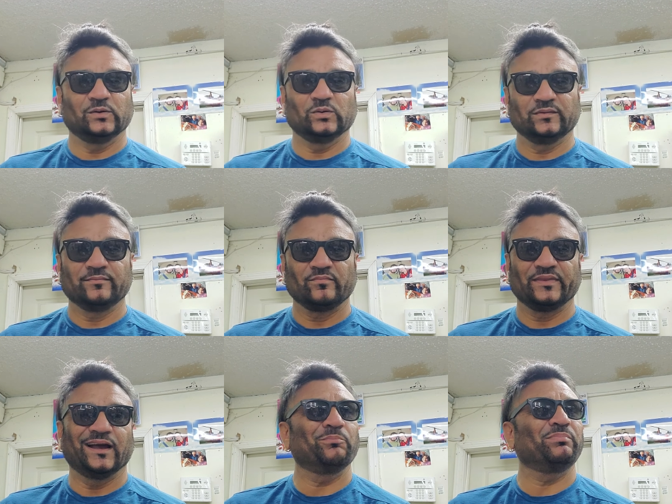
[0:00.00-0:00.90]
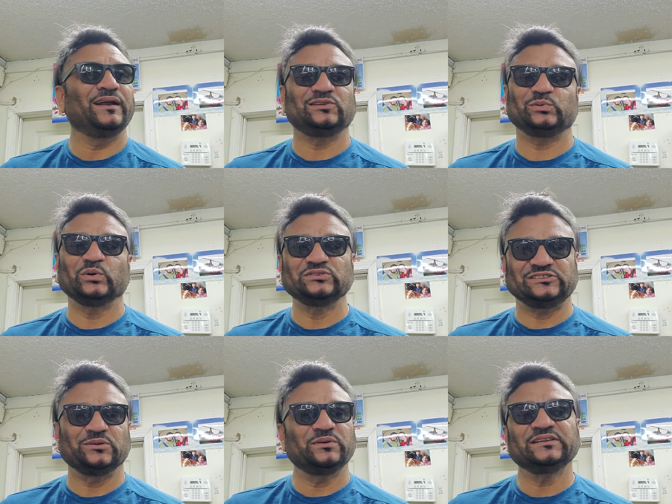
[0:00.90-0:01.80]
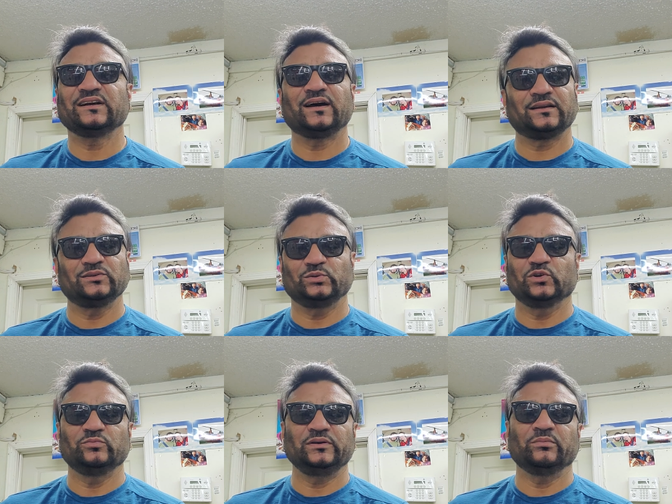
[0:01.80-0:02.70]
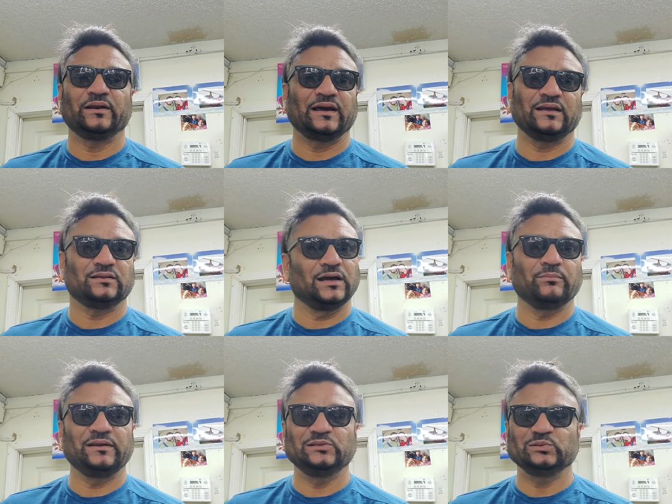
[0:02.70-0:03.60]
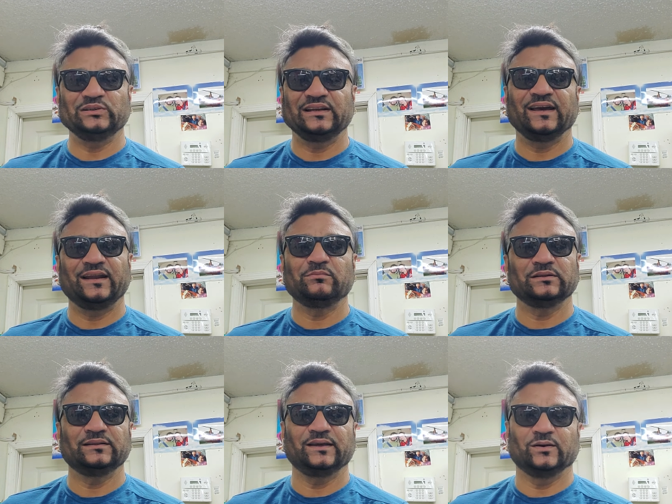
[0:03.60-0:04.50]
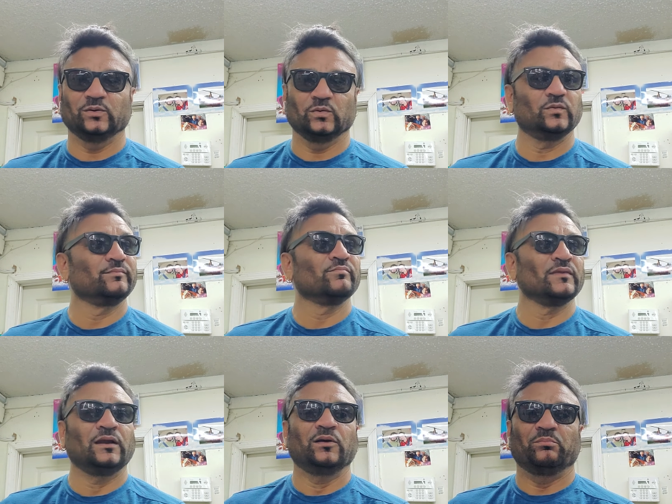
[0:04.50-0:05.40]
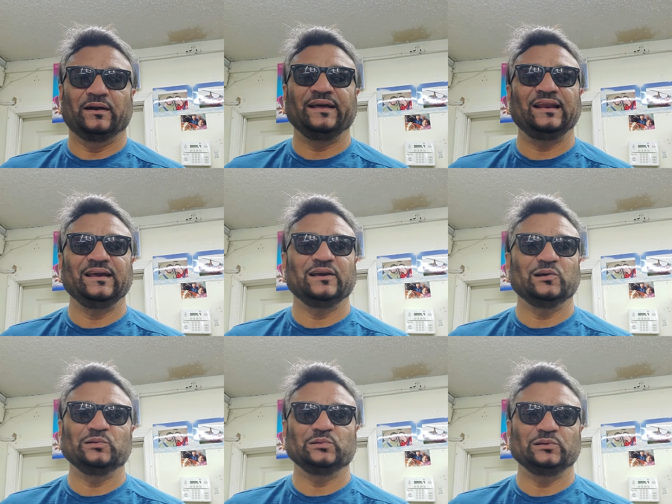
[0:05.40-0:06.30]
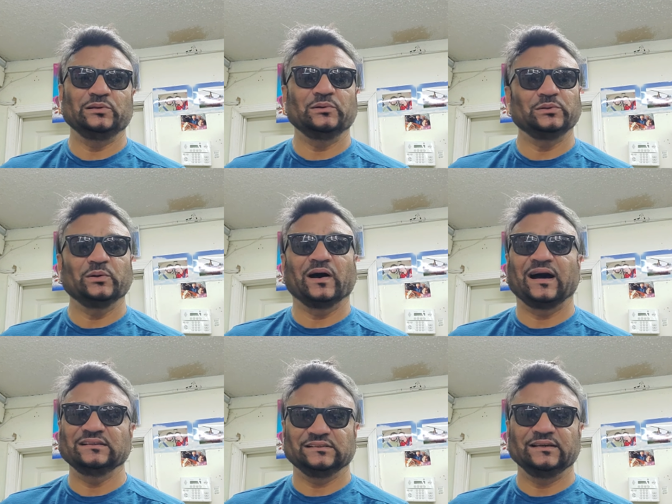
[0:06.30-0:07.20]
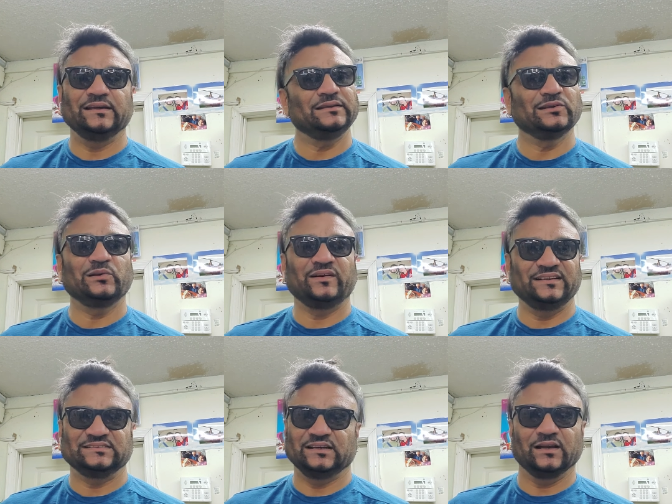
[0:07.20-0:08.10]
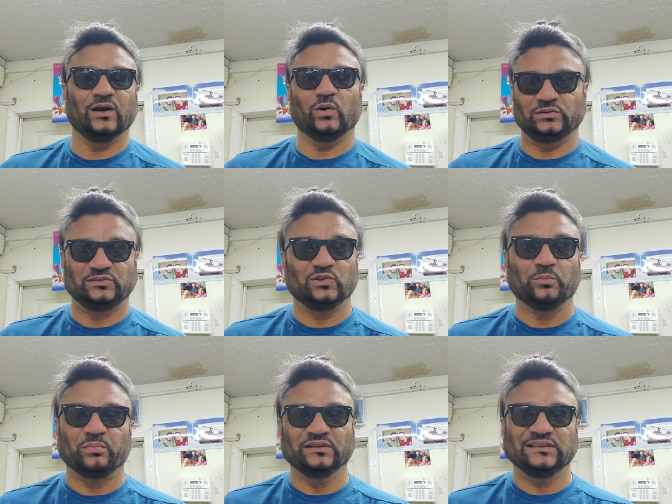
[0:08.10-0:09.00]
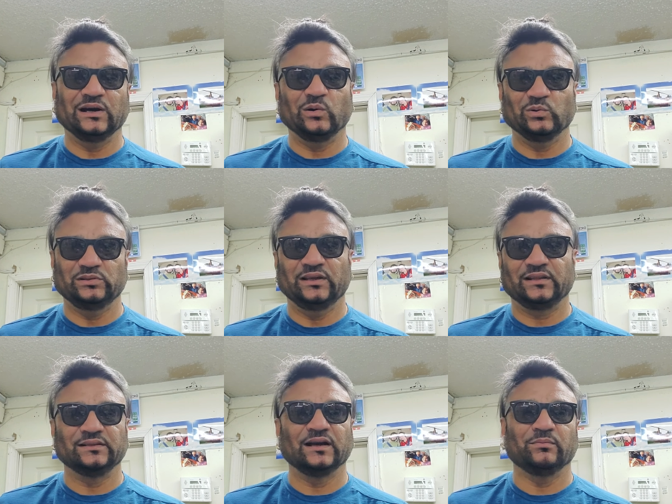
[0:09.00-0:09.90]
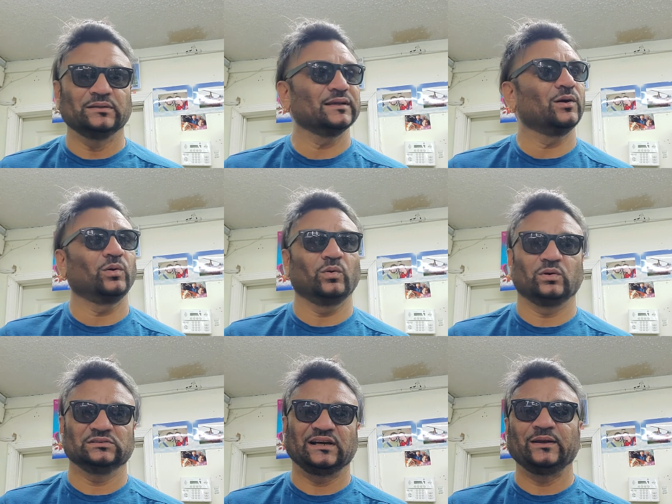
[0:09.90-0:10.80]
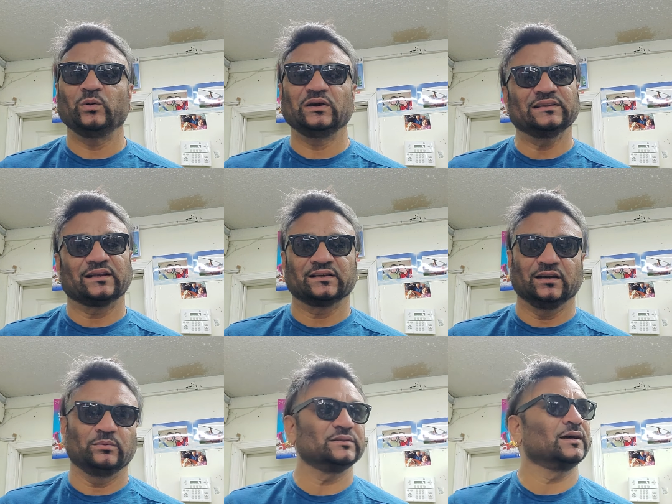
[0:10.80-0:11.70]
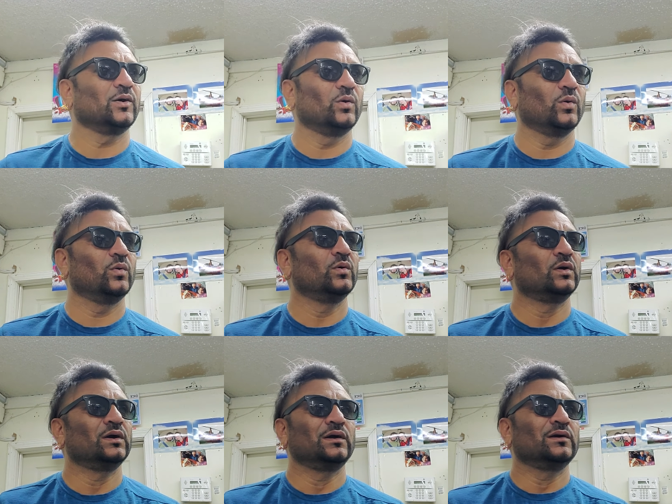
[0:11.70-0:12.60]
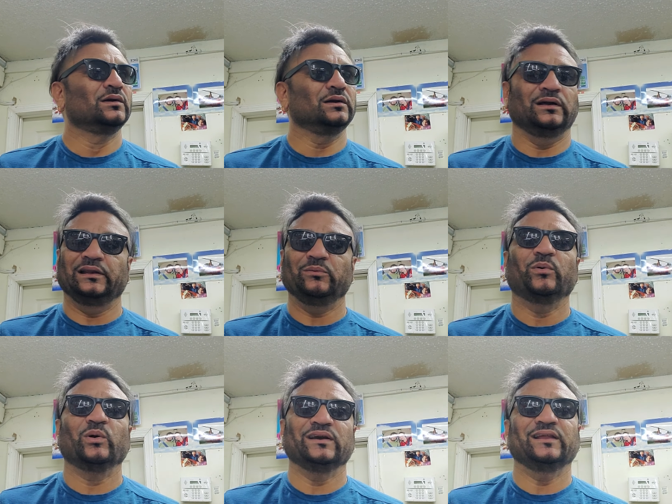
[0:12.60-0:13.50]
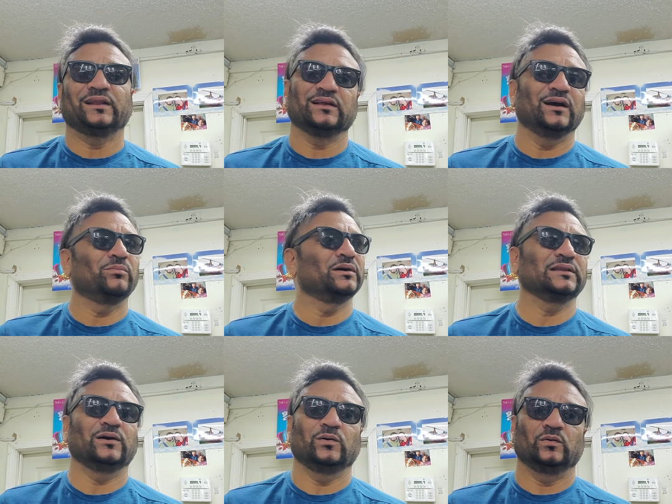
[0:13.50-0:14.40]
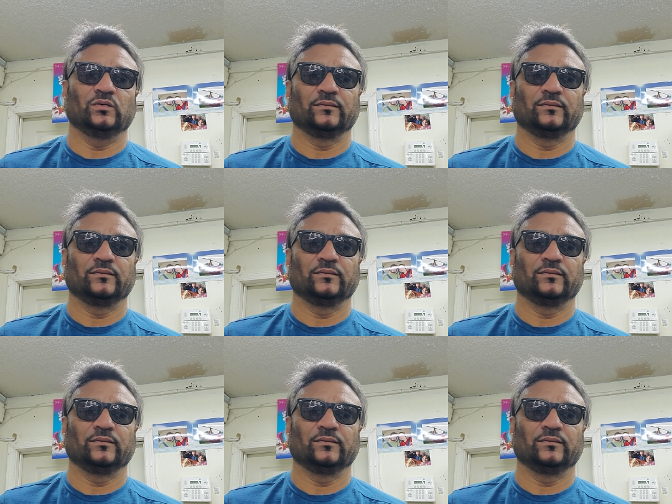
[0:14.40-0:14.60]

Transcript: हो अपना सोच समझ कर जो भी मना आपने चुनना है ना बंदे को पढ़े लिखे को चुनियो जो आज की जनरेशन का हो जिसको पता हो दर्द का पता हो किसानों के दर्द का पता हो गरीबों के दर्द का पता हो